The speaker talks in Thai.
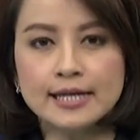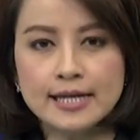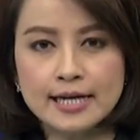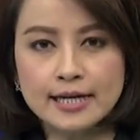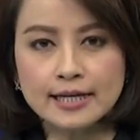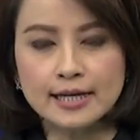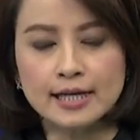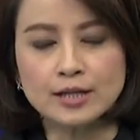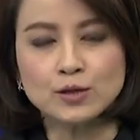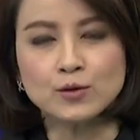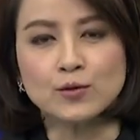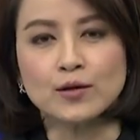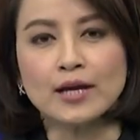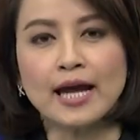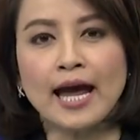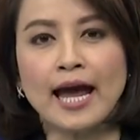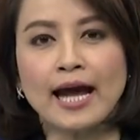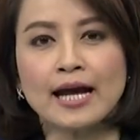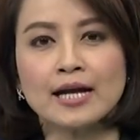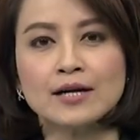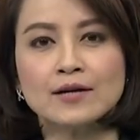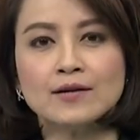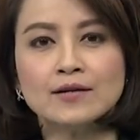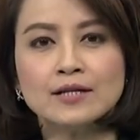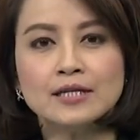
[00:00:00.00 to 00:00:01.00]
หนึ่งในจุด
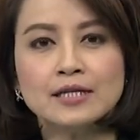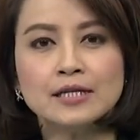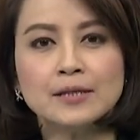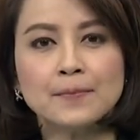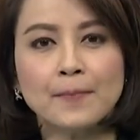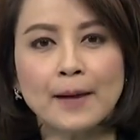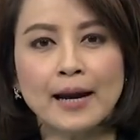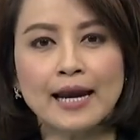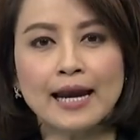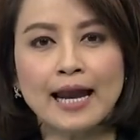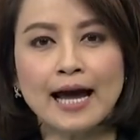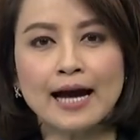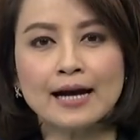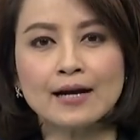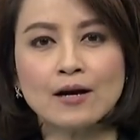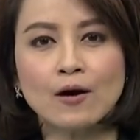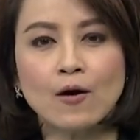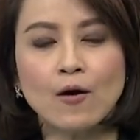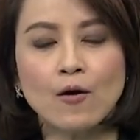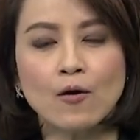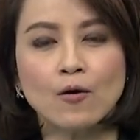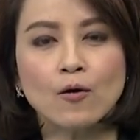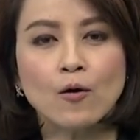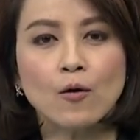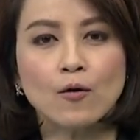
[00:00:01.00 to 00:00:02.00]
แข็งก็คือพลัง
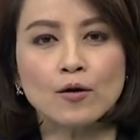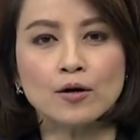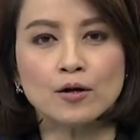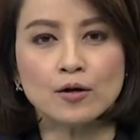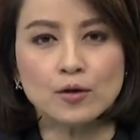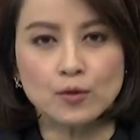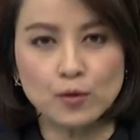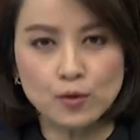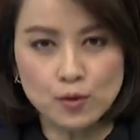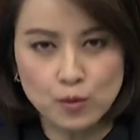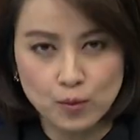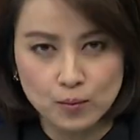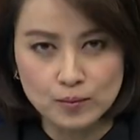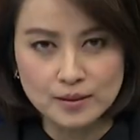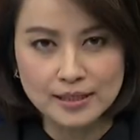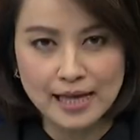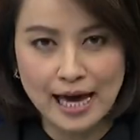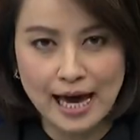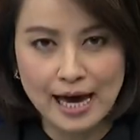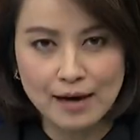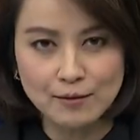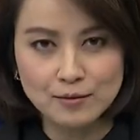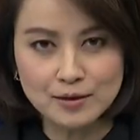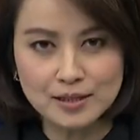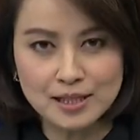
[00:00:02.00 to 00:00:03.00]
ของคนรุ่นหนุ่ม
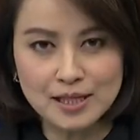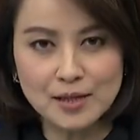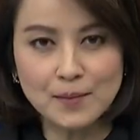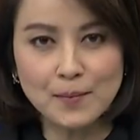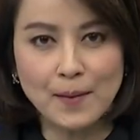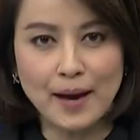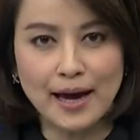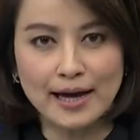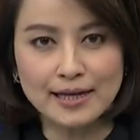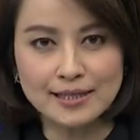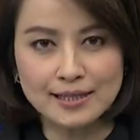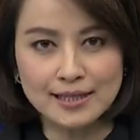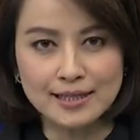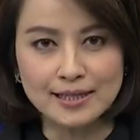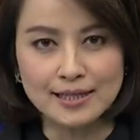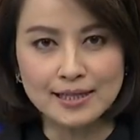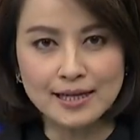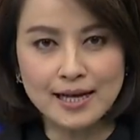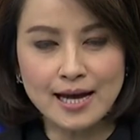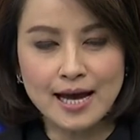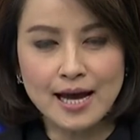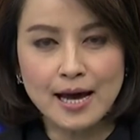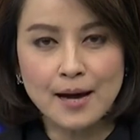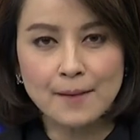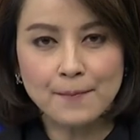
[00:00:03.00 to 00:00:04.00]
สาว ซึ่งหมายถึง
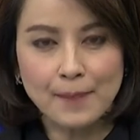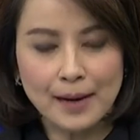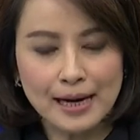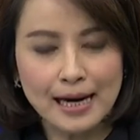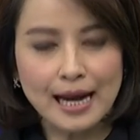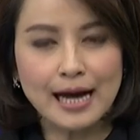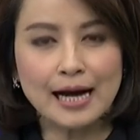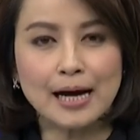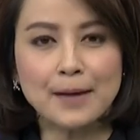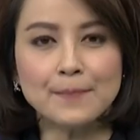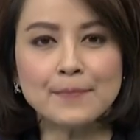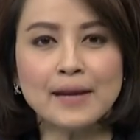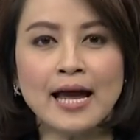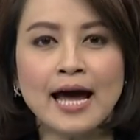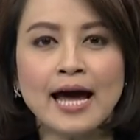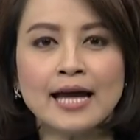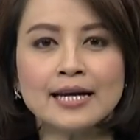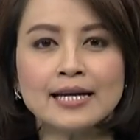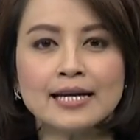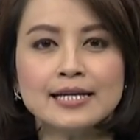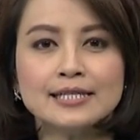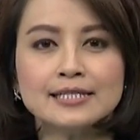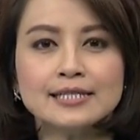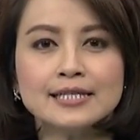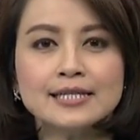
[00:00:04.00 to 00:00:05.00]
พลังอำนาจ
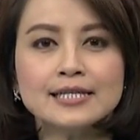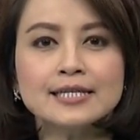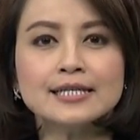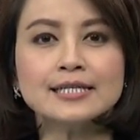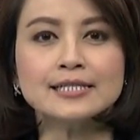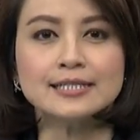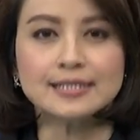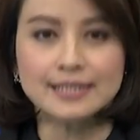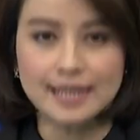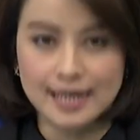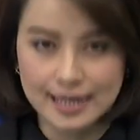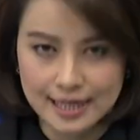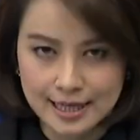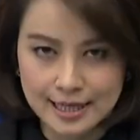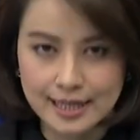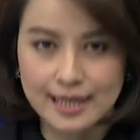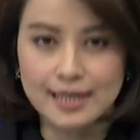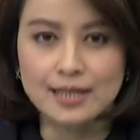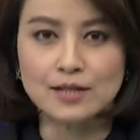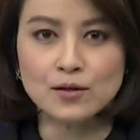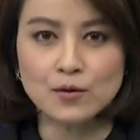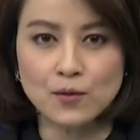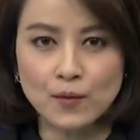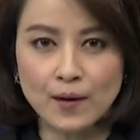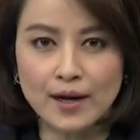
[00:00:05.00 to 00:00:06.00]
ในเชิงเศรษฐ
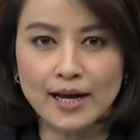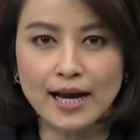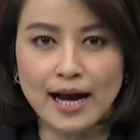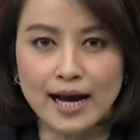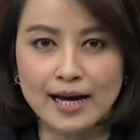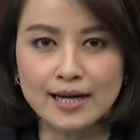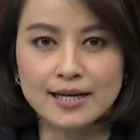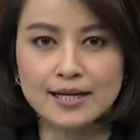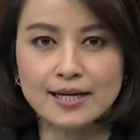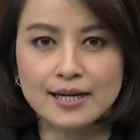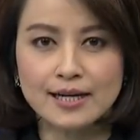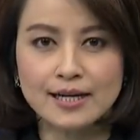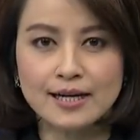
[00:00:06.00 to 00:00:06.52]
กิจด้วยค่ะ